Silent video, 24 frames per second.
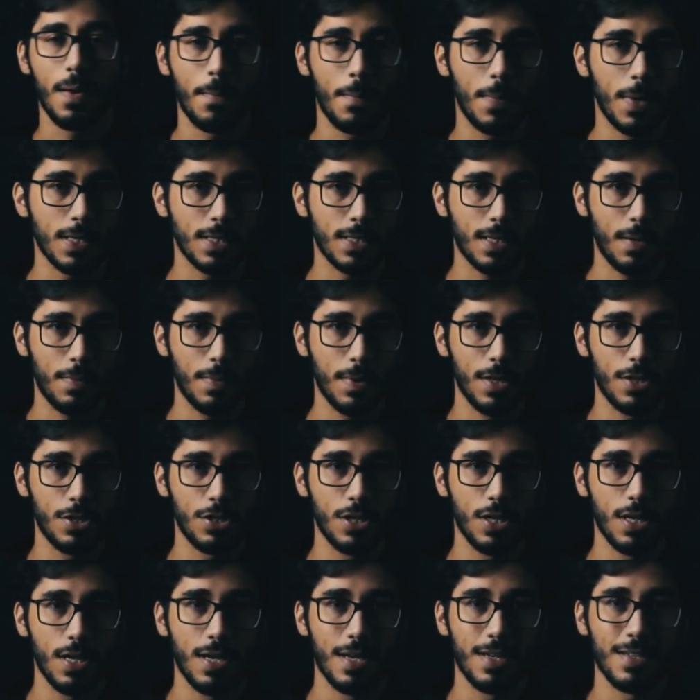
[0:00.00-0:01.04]

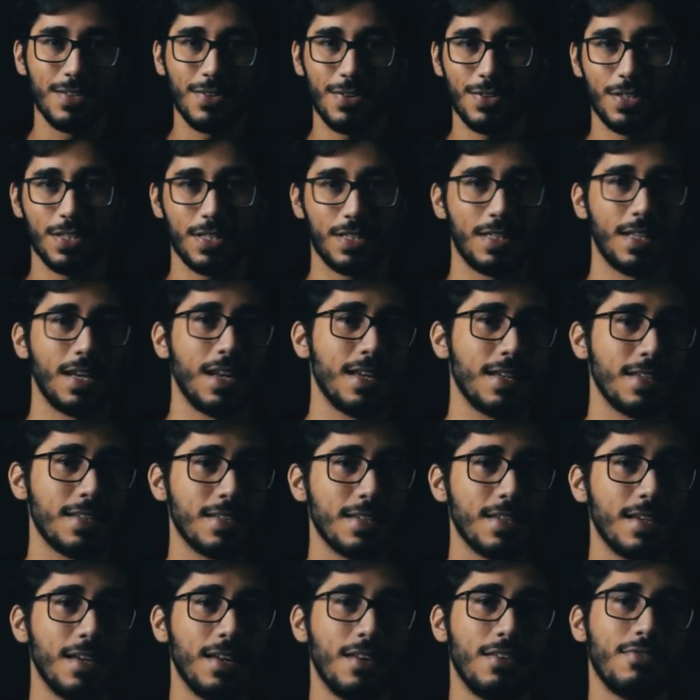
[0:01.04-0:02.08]
Basicamente, são essas
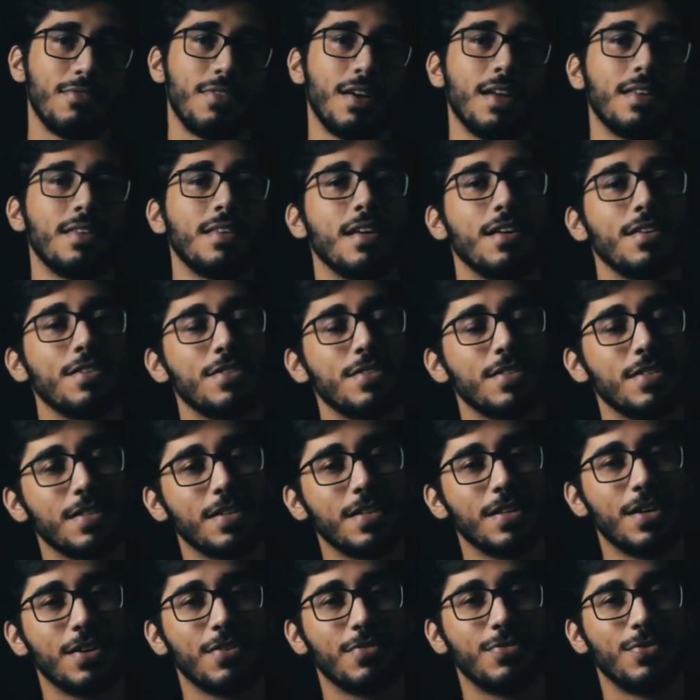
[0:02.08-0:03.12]
três vertentes
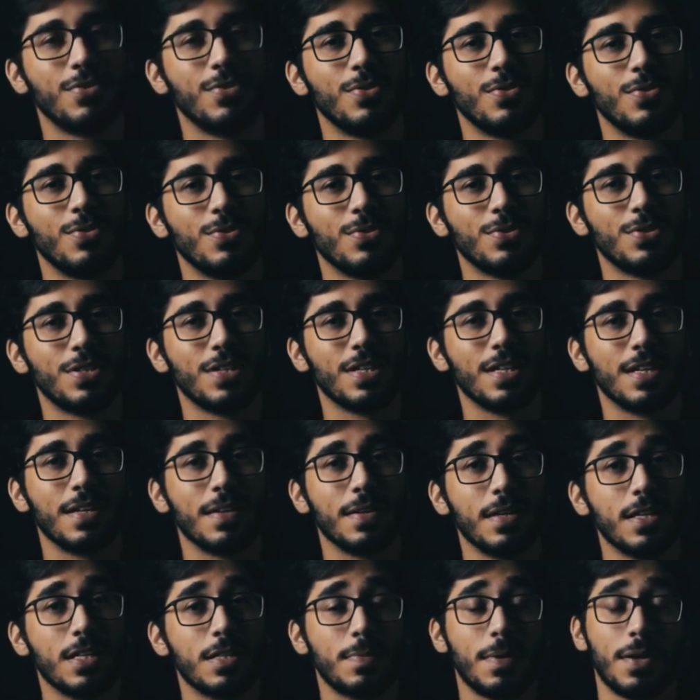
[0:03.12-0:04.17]
que eu vou seguir.
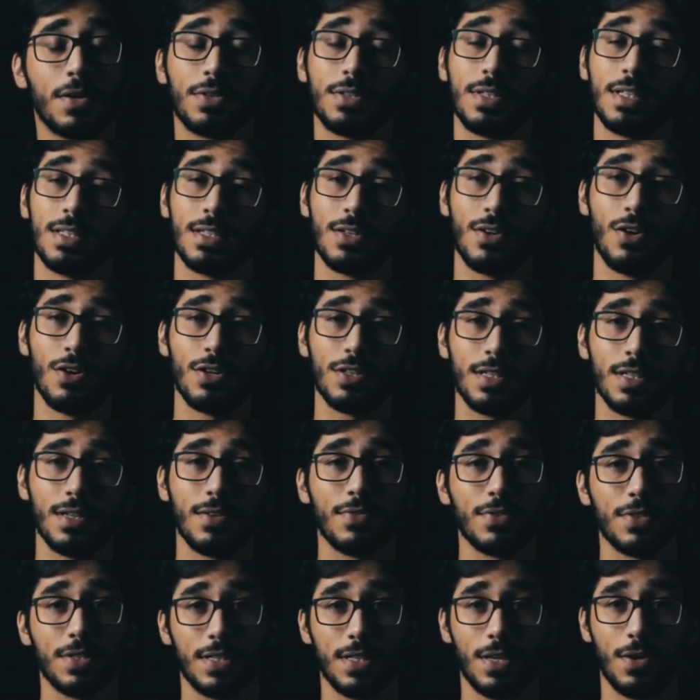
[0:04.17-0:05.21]
Espero que vocês gostem, que
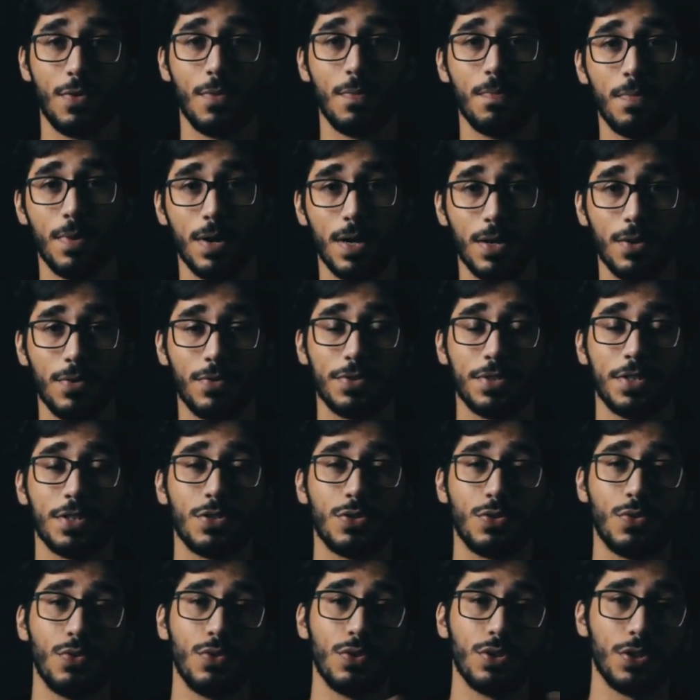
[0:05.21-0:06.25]
vocês acompanhem, que vocês
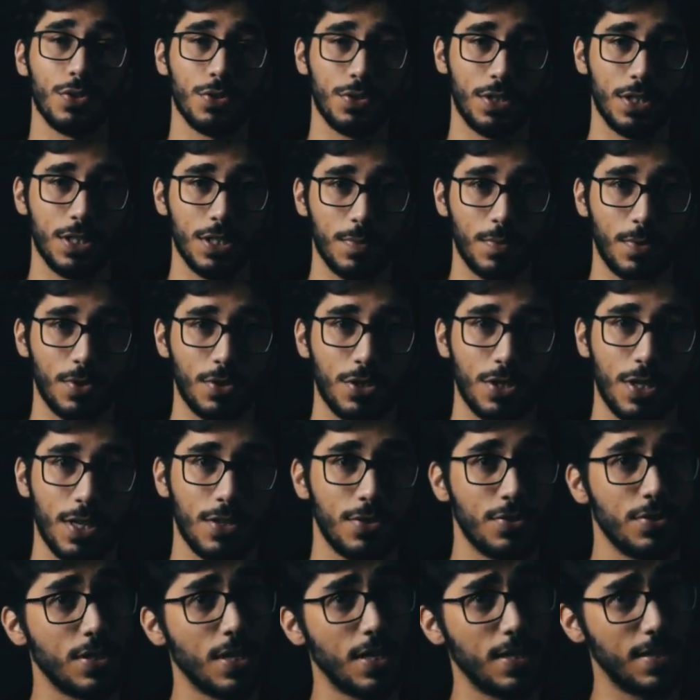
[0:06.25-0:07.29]
curtam os três
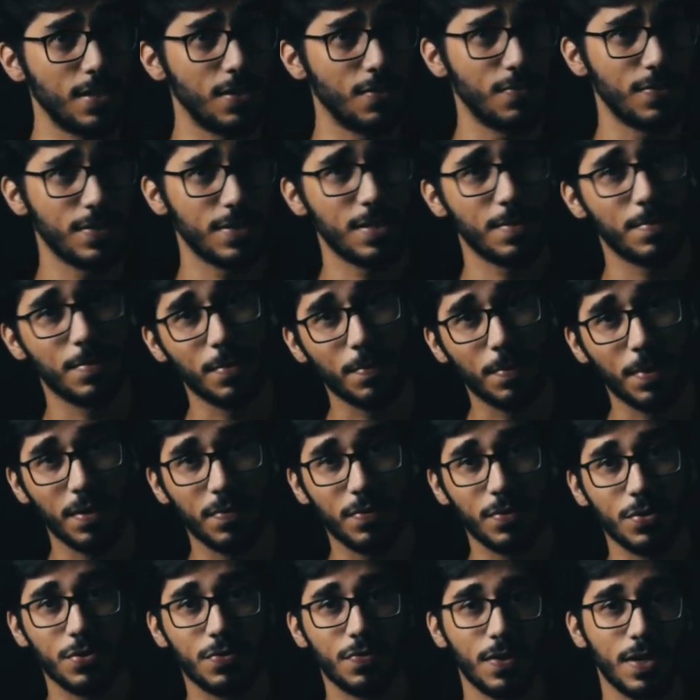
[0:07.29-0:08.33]
projetos. Cada um vai ser para um
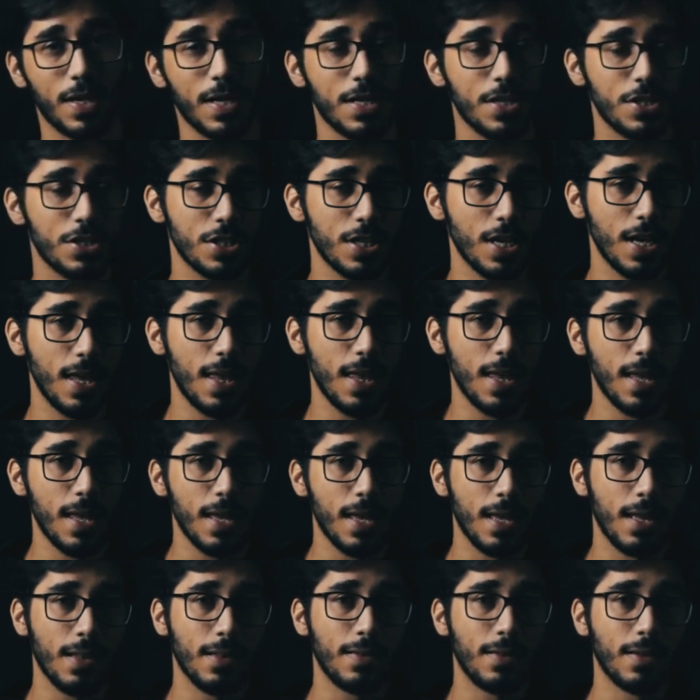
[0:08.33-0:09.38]
perfil diferente.
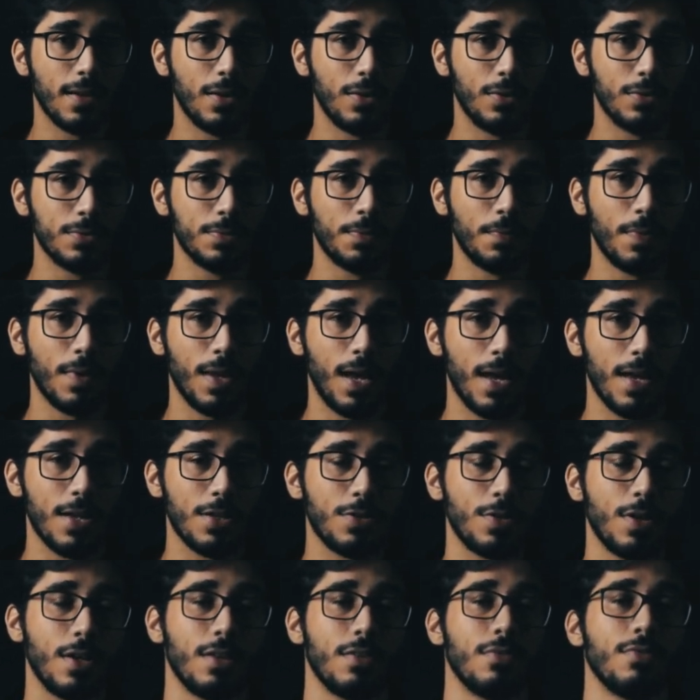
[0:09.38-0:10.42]
Então, é
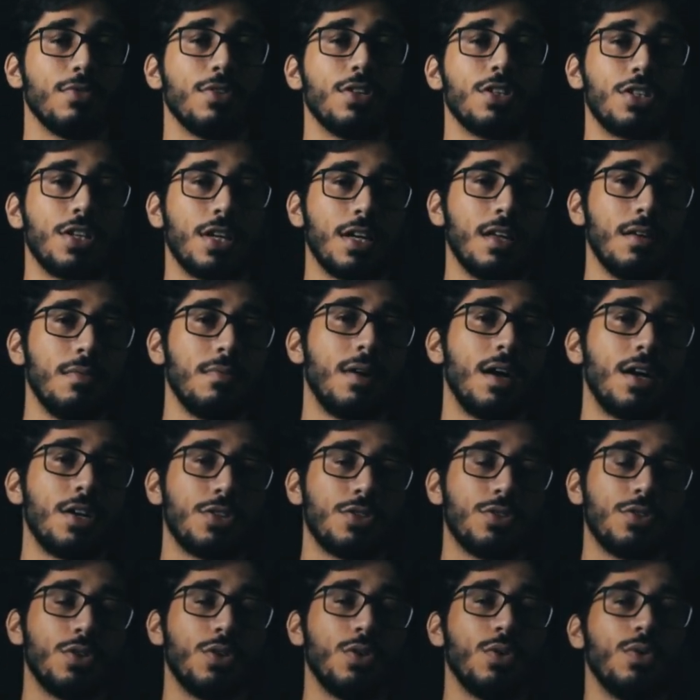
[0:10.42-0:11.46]
isso aí. Vou deixar aqui
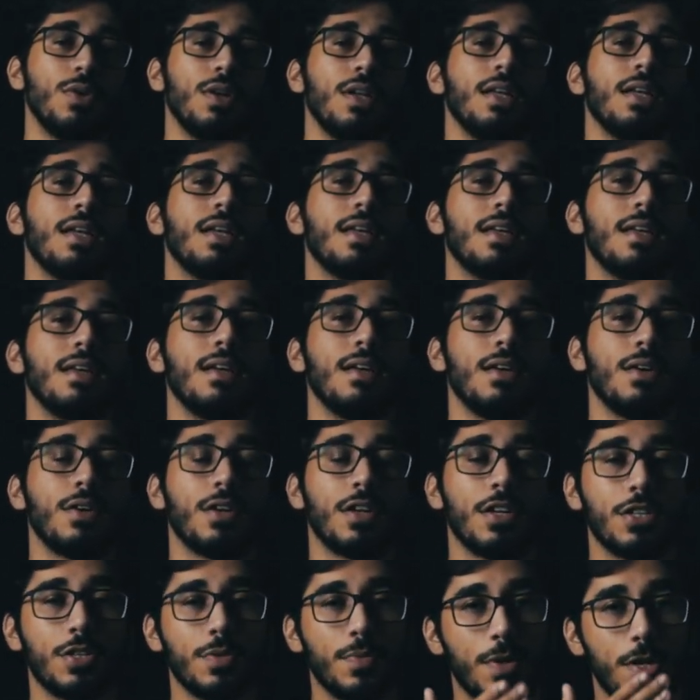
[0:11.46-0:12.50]
embaixo o link.
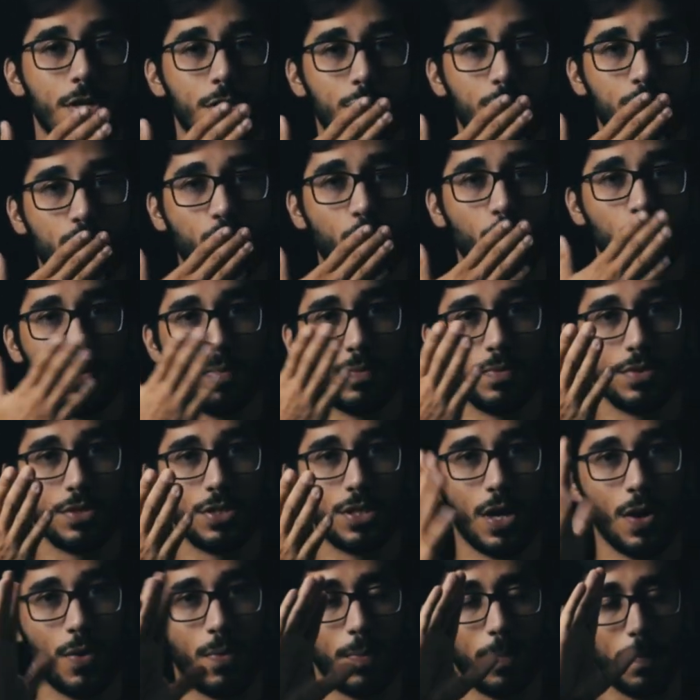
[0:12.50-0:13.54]
Grande beijo.
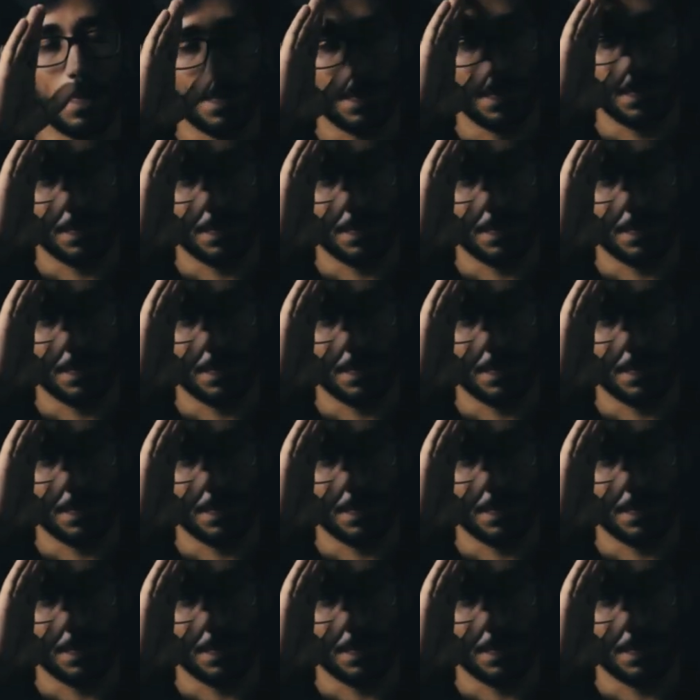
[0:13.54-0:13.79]
Tchau.